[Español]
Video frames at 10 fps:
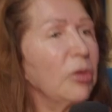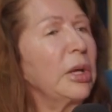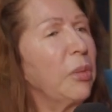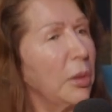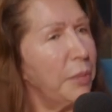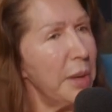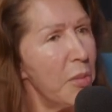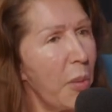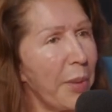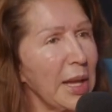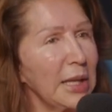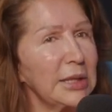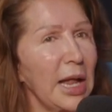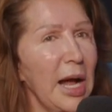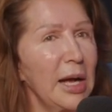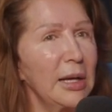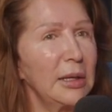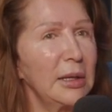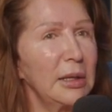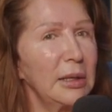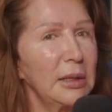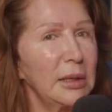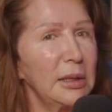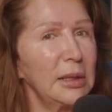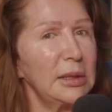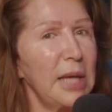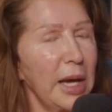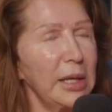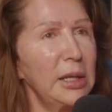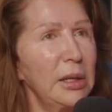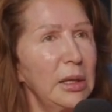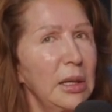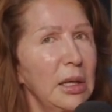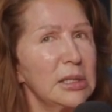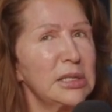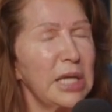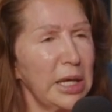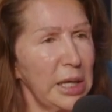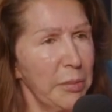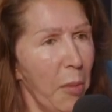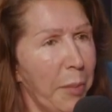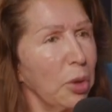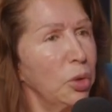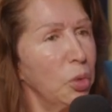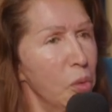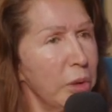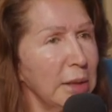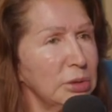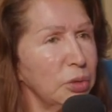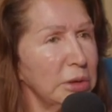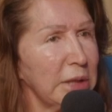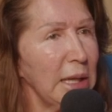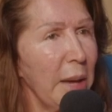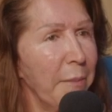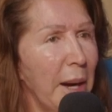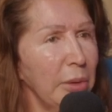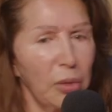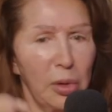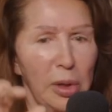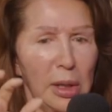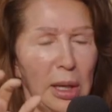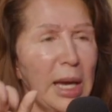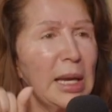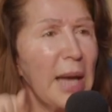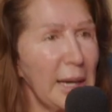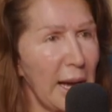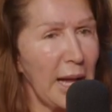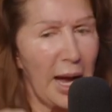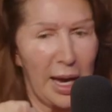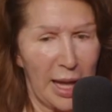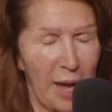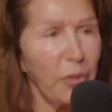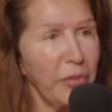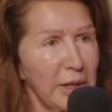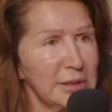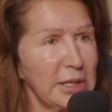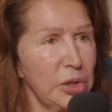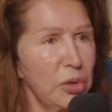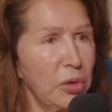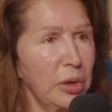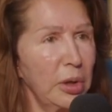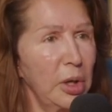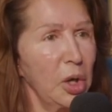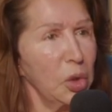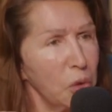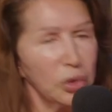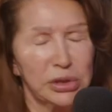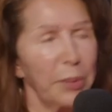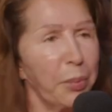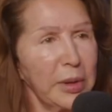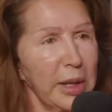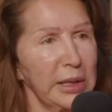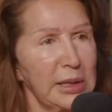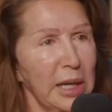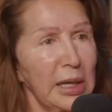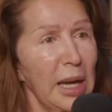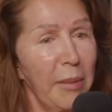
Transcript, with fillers: y volvimos para atrás. Y ahí seguimos, pero nunca solté las manos el arado del Señor. No se puede quitar el,